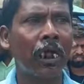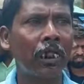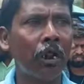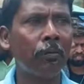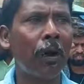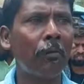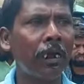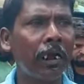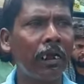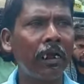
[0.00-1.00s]
সাধারণ
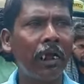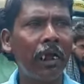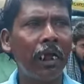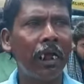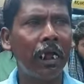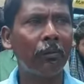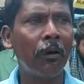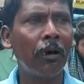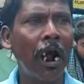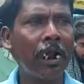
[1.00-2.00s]
পাবলিক
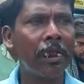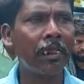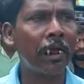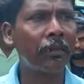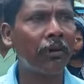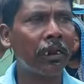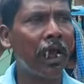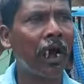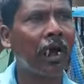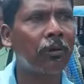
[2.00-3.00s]
এবং গাড়ি থেকে
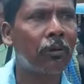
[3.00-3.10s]
দরিয়া